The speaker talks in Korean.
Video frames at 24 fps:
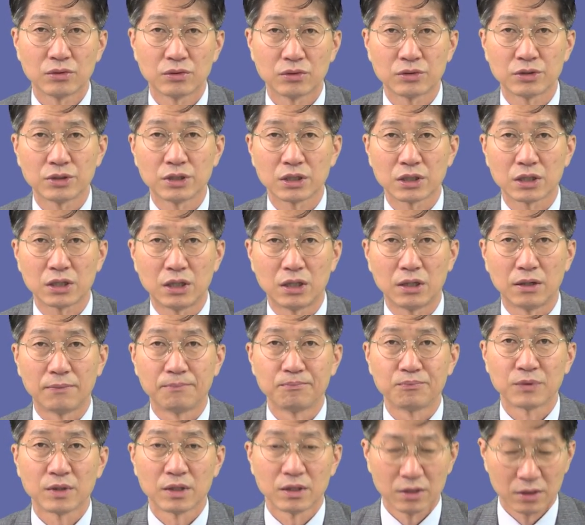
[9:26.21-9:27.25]
그러니까
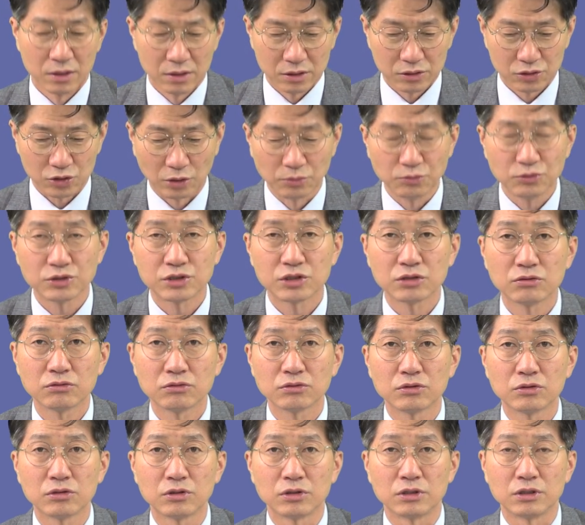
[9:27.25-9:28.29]
젊은
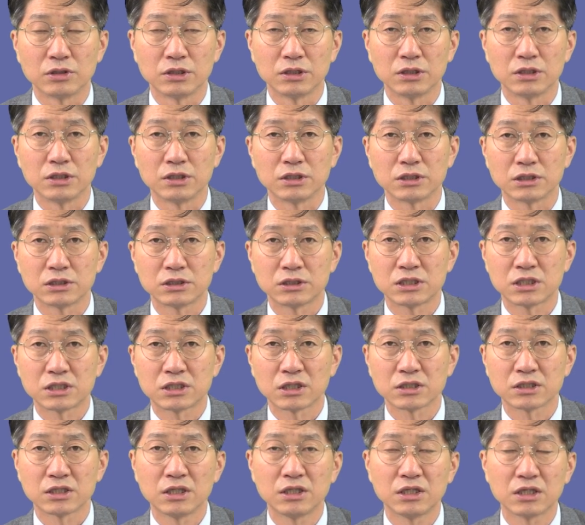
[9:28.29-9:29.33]
친구들,
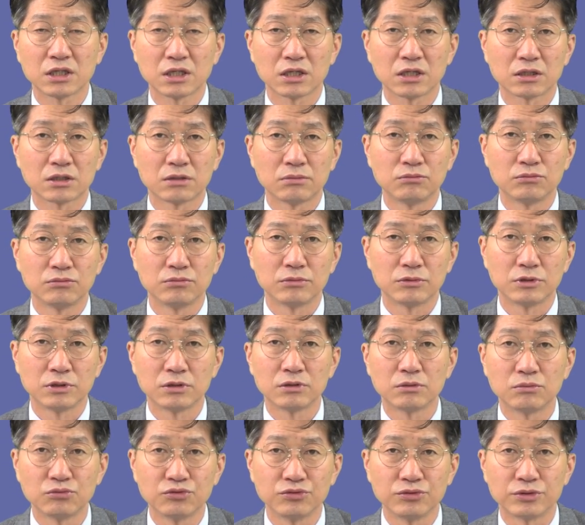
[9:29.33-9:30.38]
직장 새내기 같은
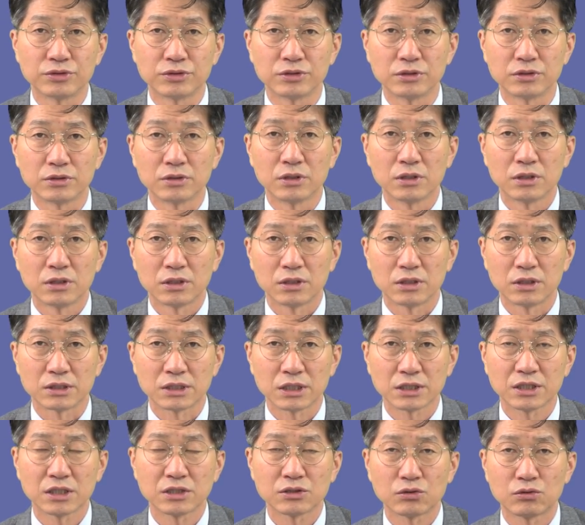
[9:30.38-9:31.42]
이런 분들은
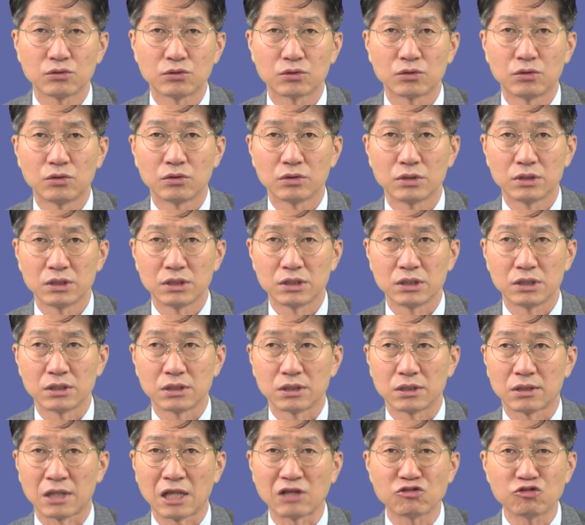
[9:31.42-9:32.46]
상대적으로 이
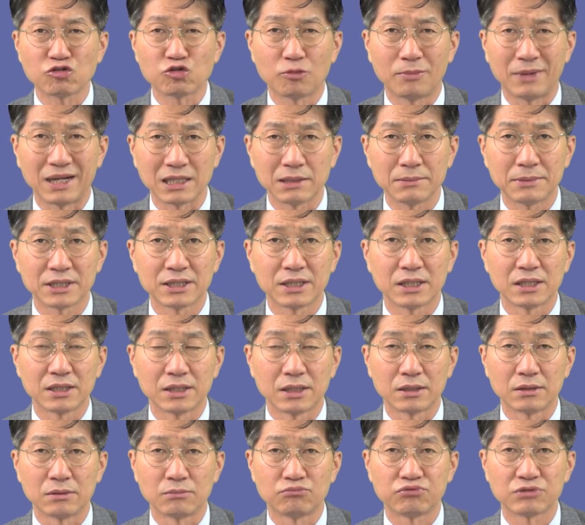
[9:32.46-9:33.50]
대출도 많이 받아야
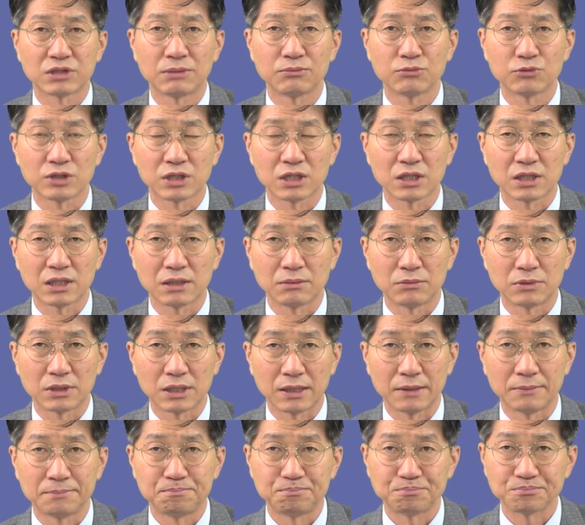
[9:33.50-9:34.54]
되는 부담도 있기
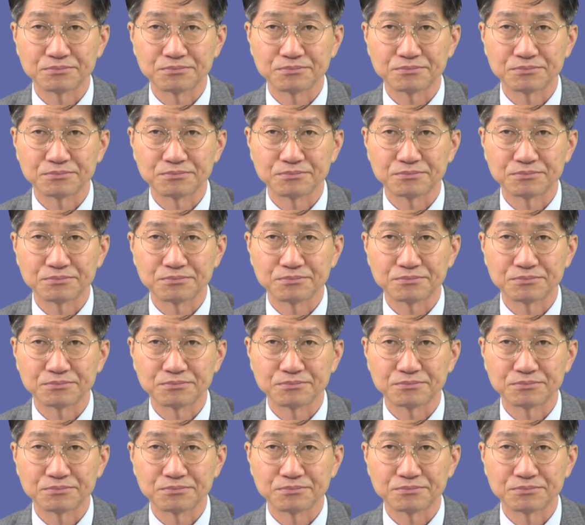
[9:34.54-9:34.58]
때문에